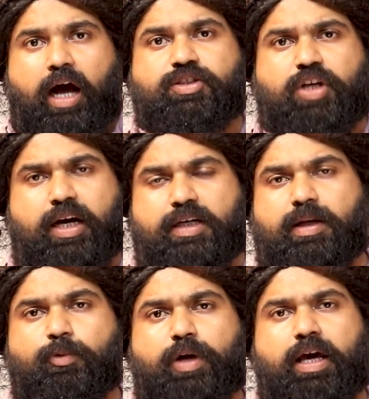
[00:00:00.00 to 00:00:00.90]
अच्छा
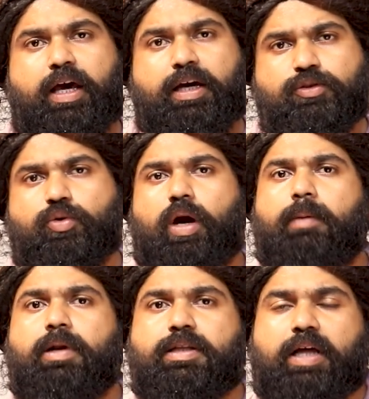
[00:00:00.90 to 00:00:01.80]
कदम उठाया है जो
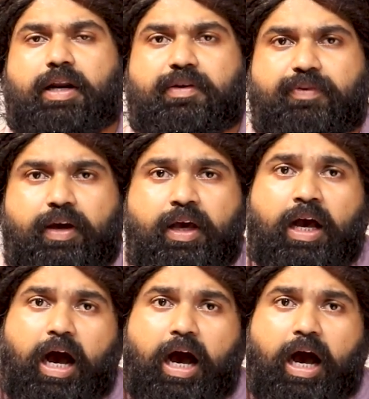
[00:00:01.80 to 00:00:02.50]
काबिल तारीफ है